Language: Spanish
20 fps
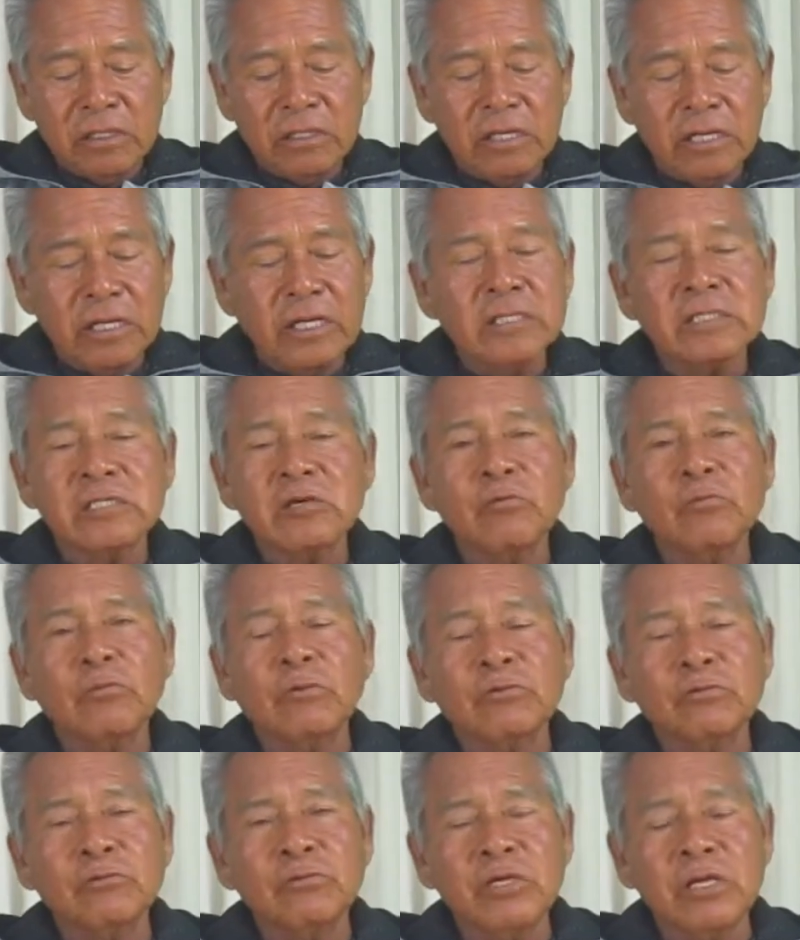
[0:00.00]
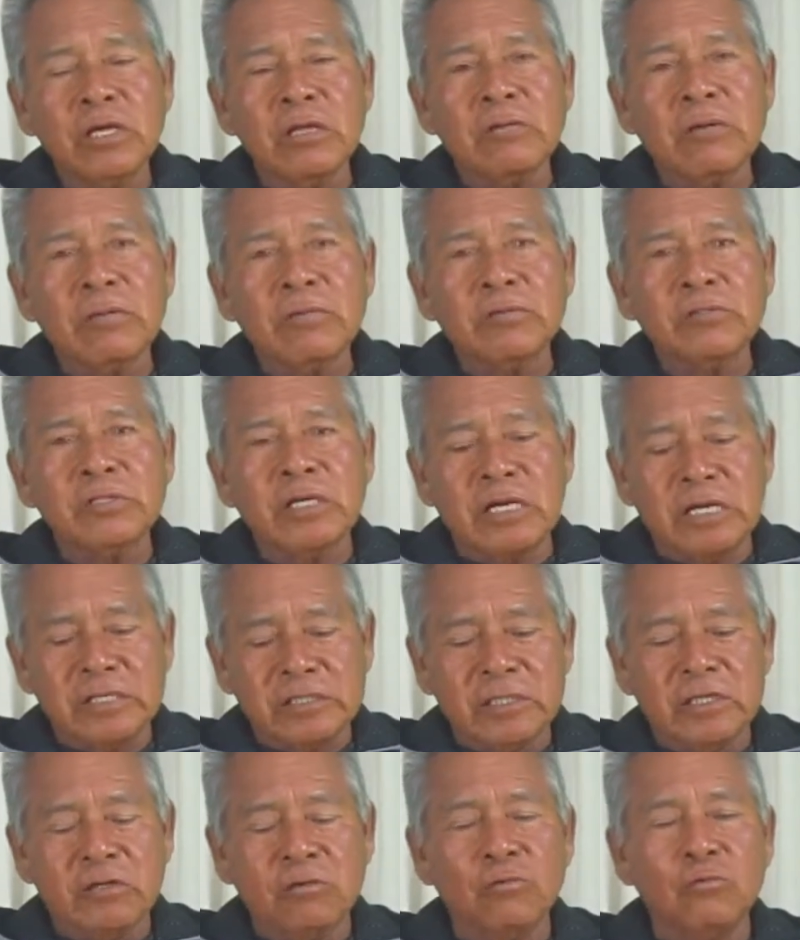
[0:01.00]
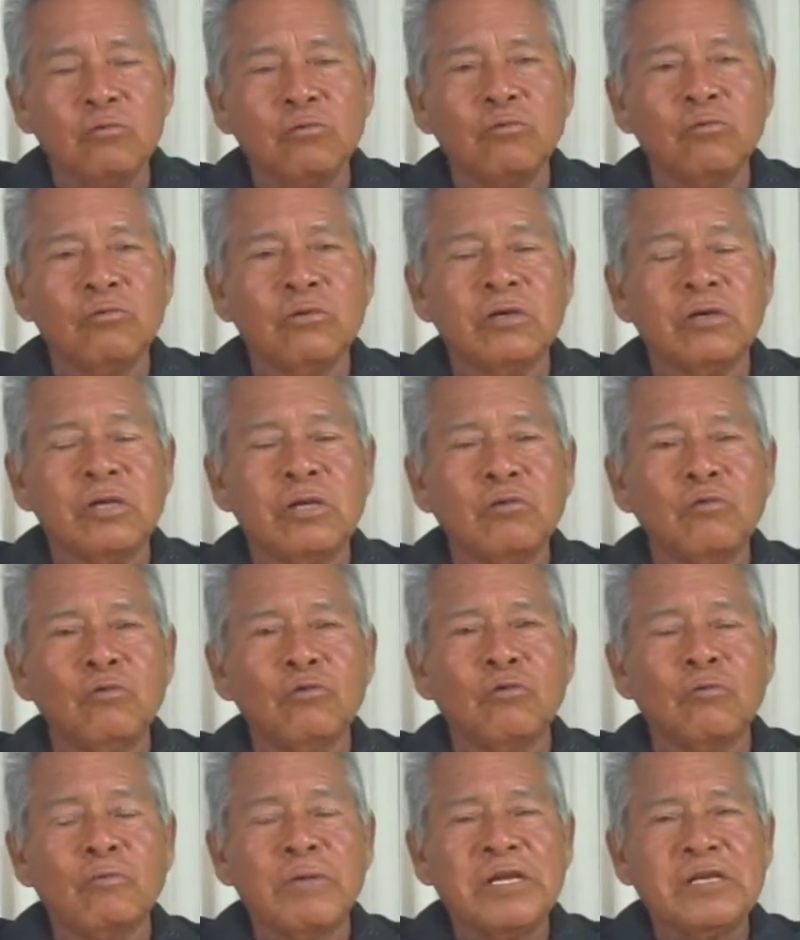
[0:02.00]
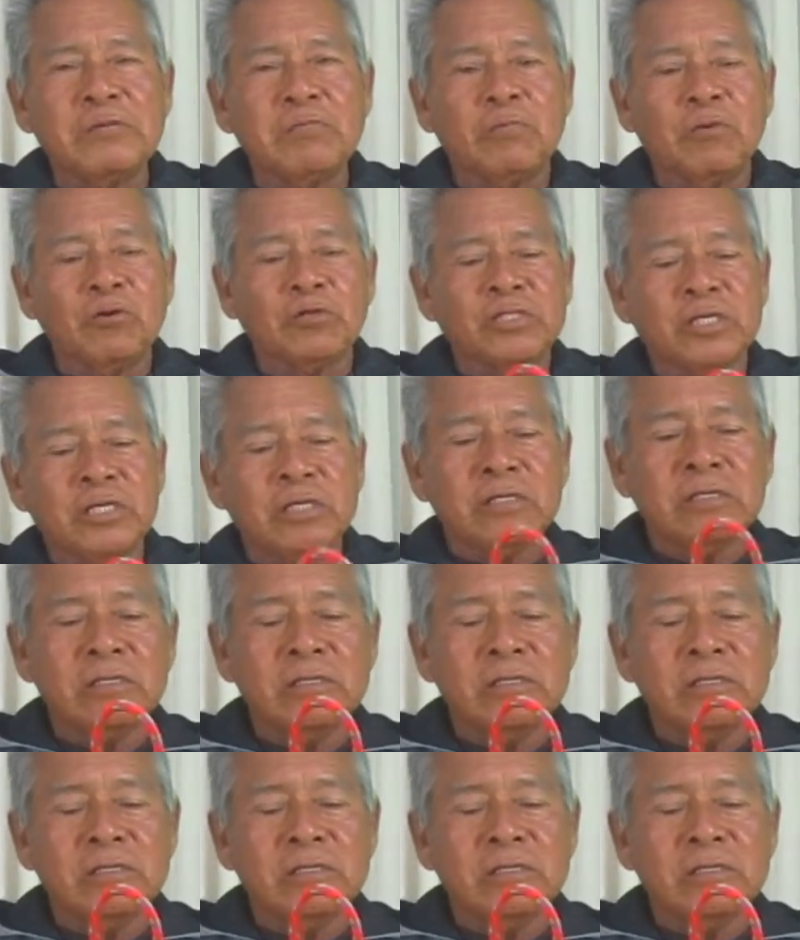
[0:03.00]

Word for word: En esta oportunidad vamos a hacer un, el nudo mariposa.